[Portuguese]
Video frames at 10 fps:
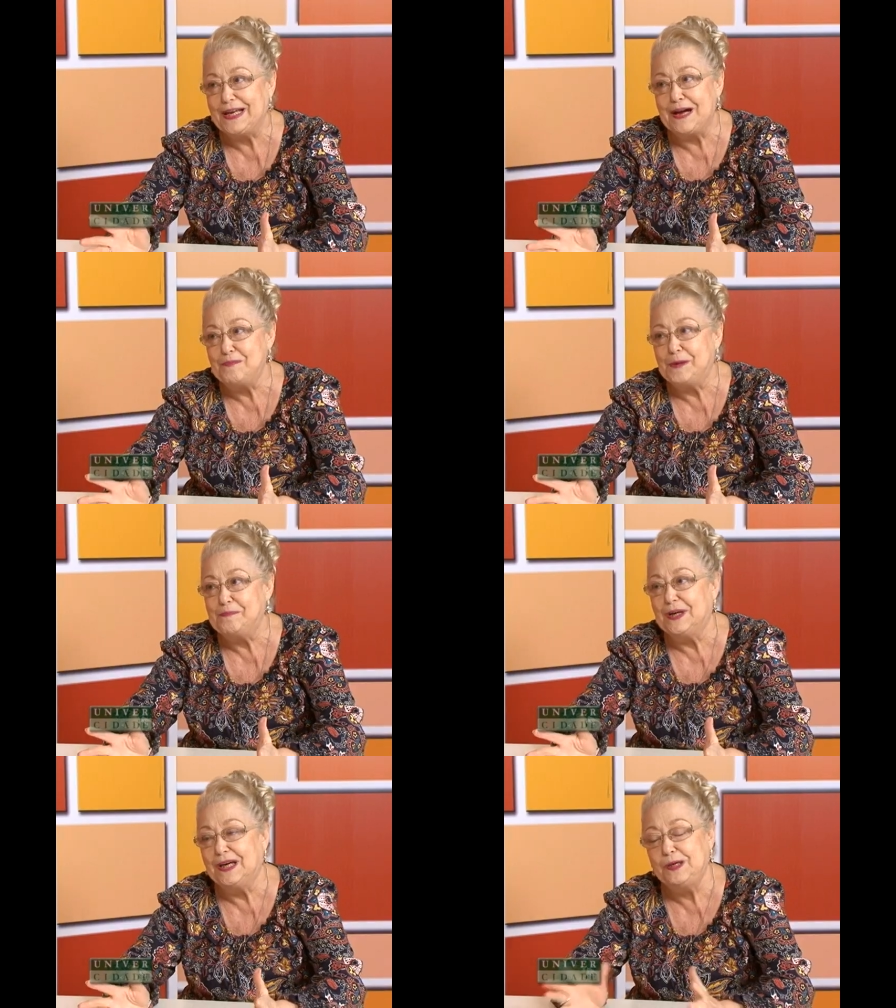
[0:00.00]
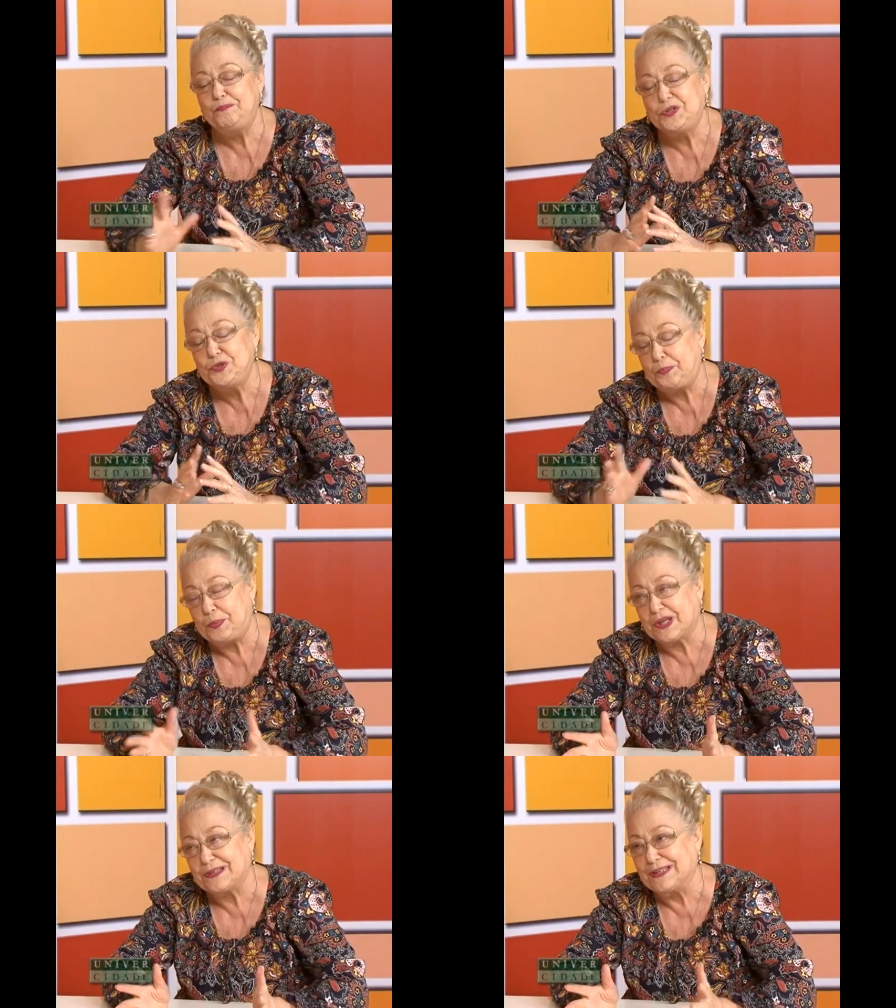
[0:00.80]
a mamãe pediu
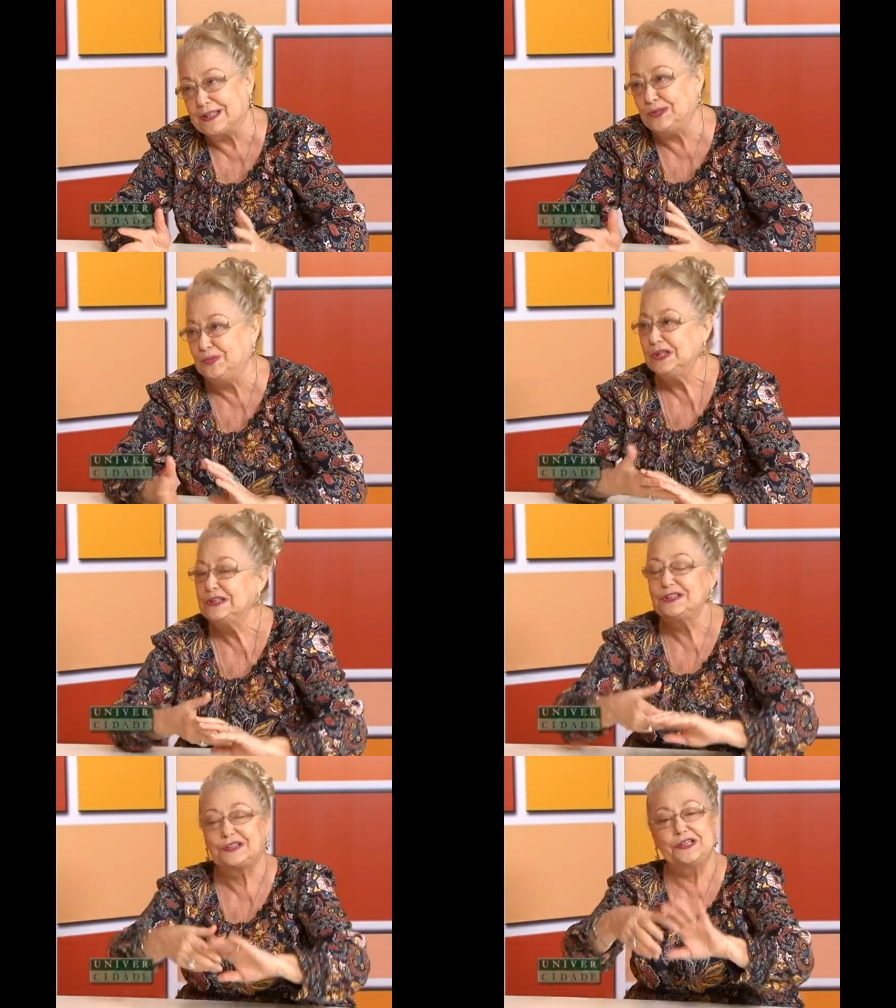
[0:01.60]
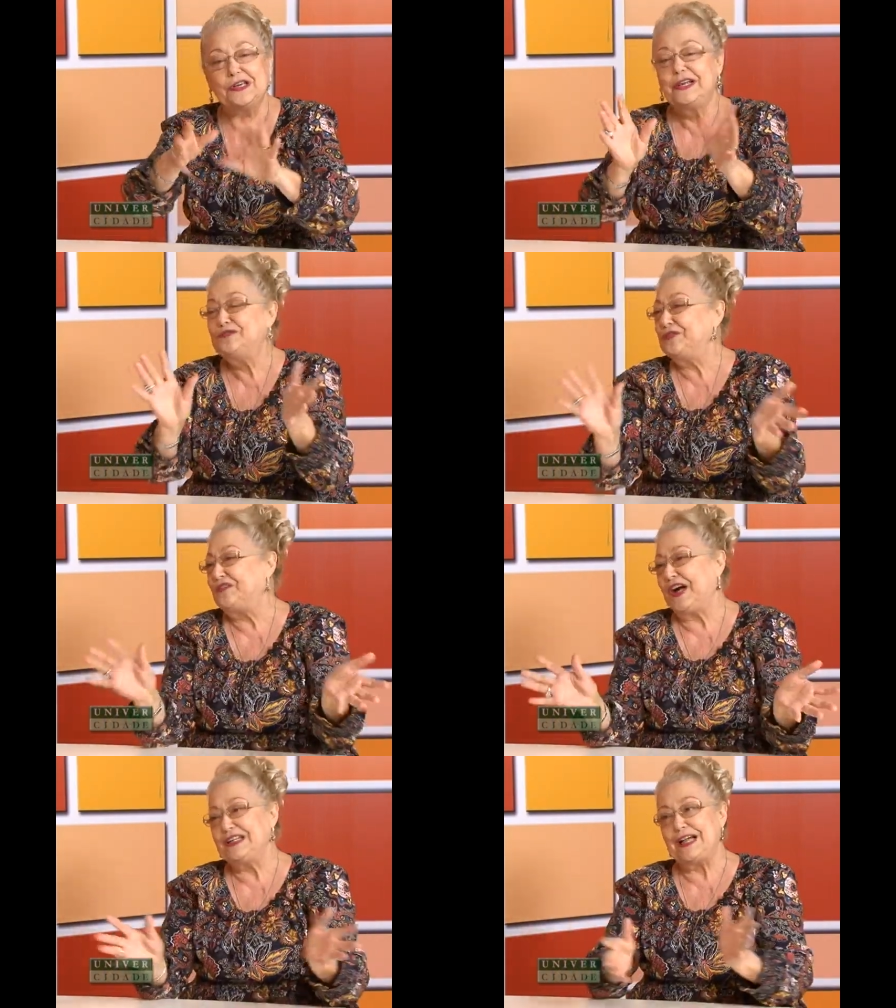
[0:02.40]
perdão, disse, não
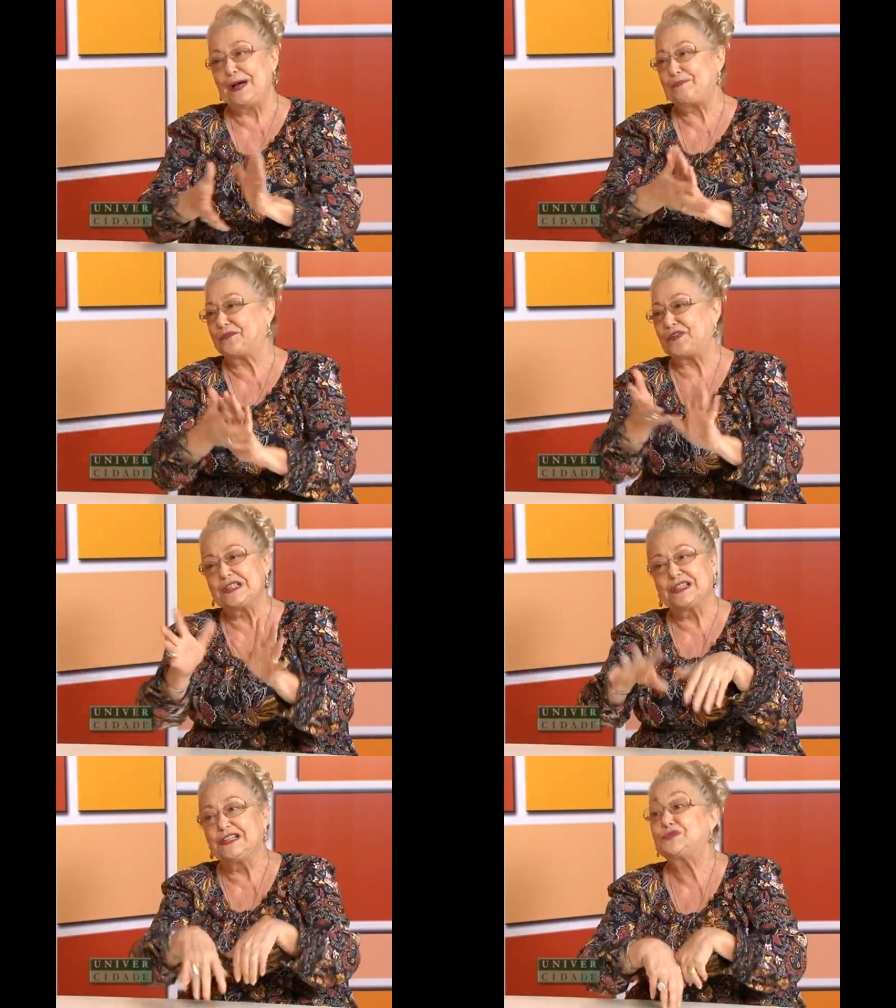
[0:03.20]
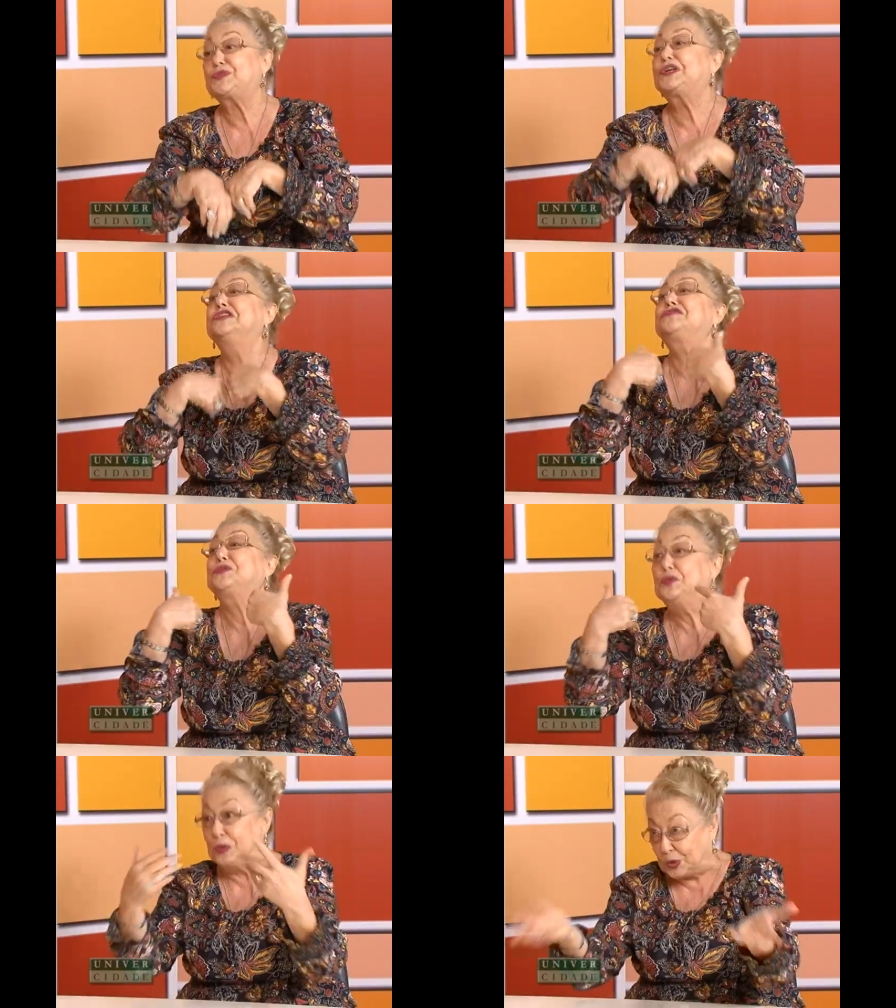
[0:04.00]
vai dar para fazer isso, que isso
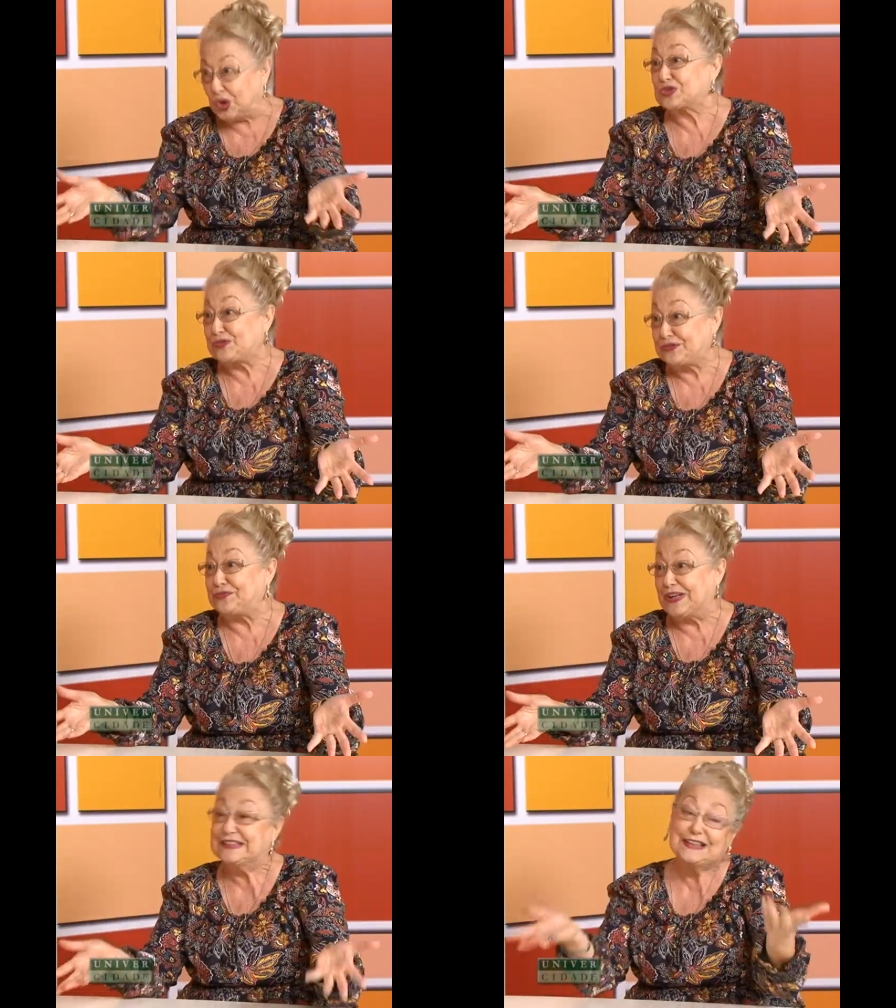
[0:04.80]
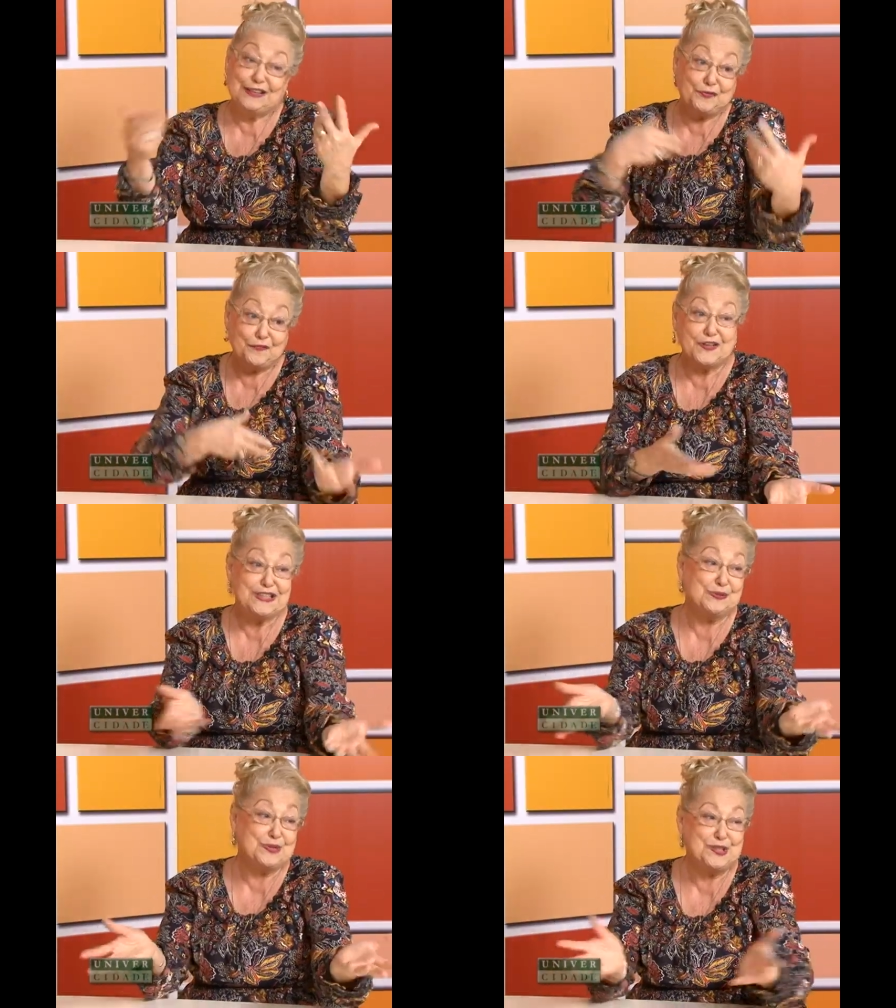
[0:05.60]
eu não gosto de fazer, eu vou
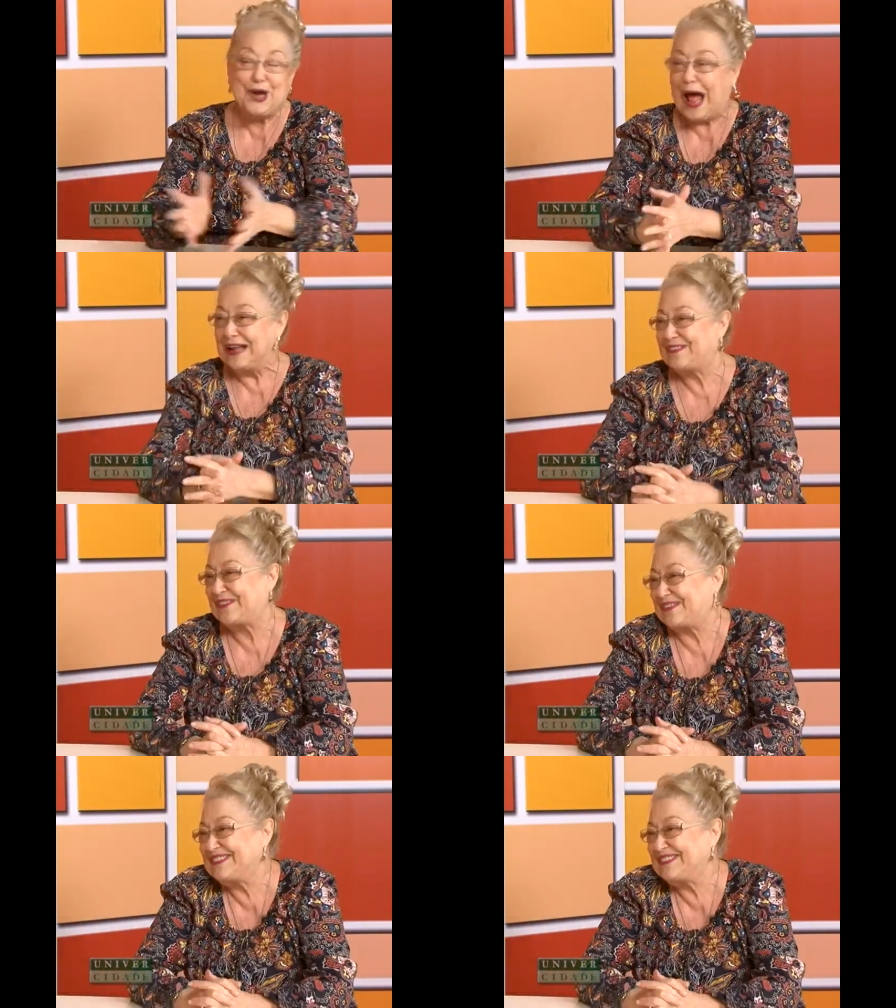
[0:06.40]
fazer o teatro.